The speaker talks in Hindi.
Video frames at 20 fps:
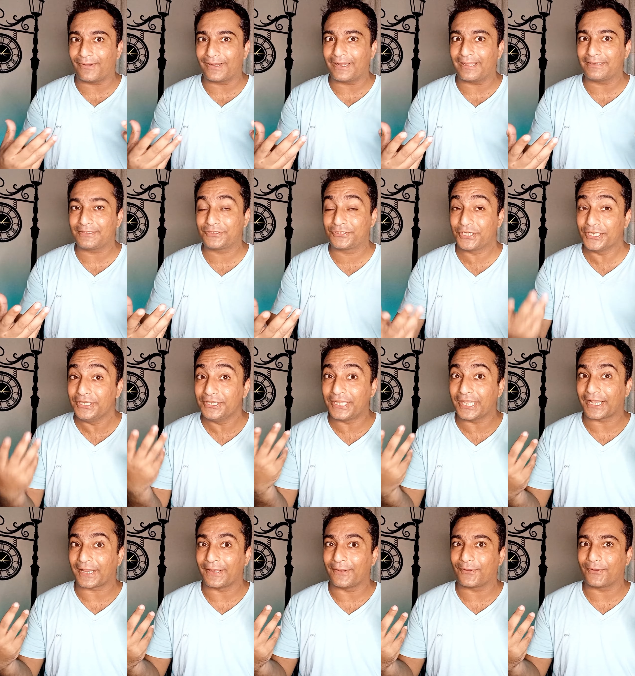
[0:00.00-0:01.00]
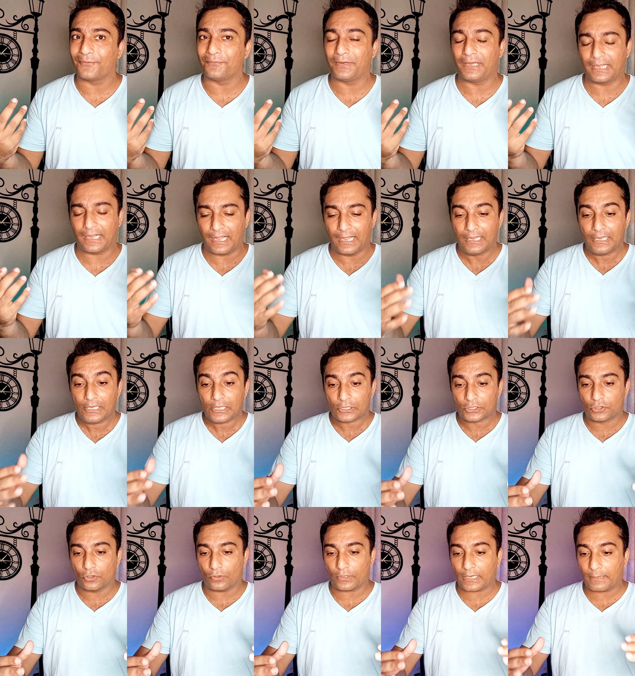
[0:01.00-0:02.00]
वाला जिन देखने को मिलेगा
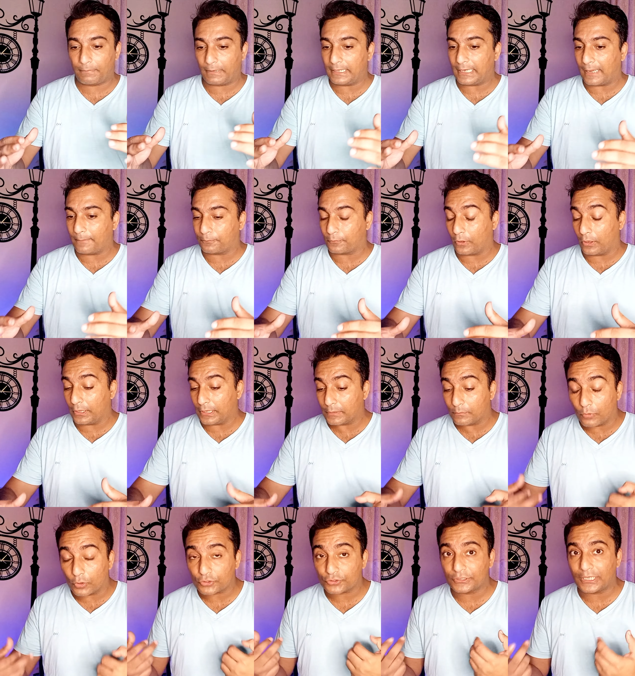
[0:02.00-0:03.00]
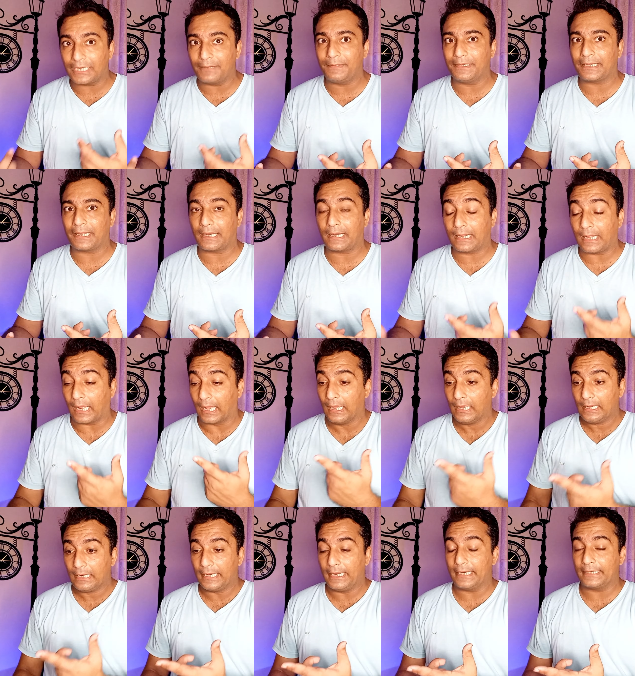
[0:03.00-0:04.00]
जो कि भाई आपको इमोशनल भी करेगा
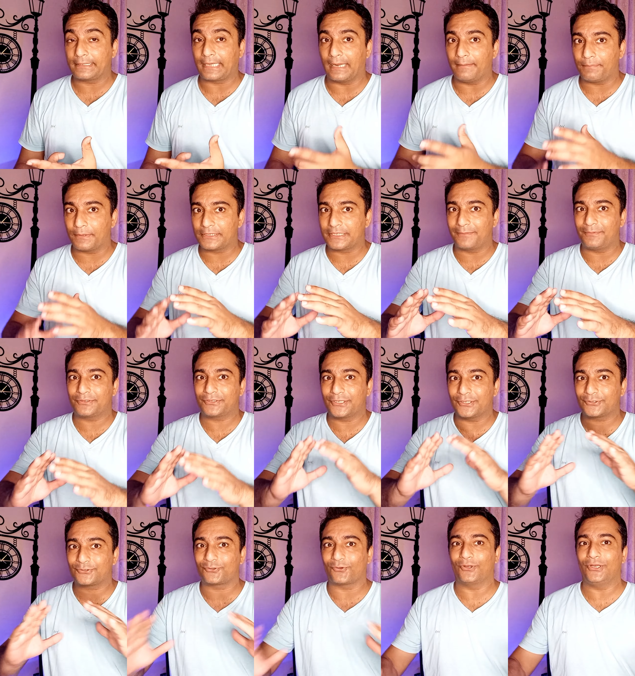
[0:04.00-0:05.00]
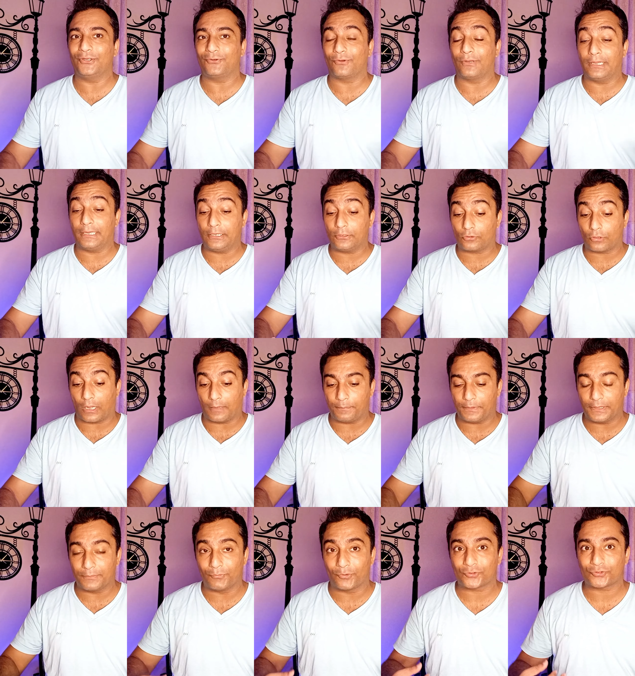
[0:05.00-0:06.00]
एक टाइम पर जब इसकी स्टोरी खुलेगी तो
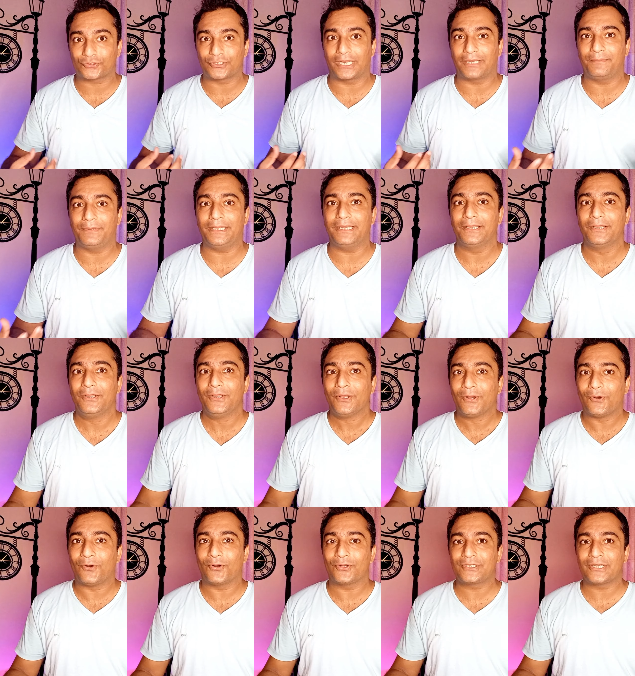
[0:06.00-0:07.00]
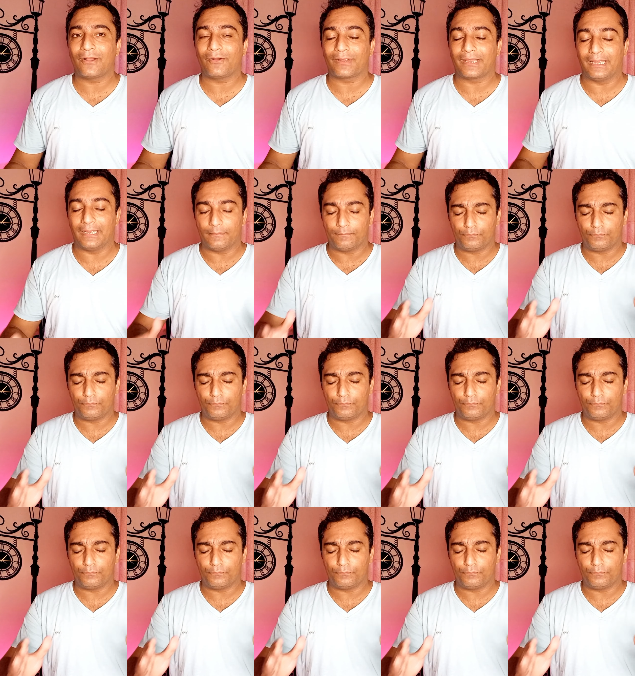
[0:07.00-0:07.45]
आप इमोशनल भी हो जाओगे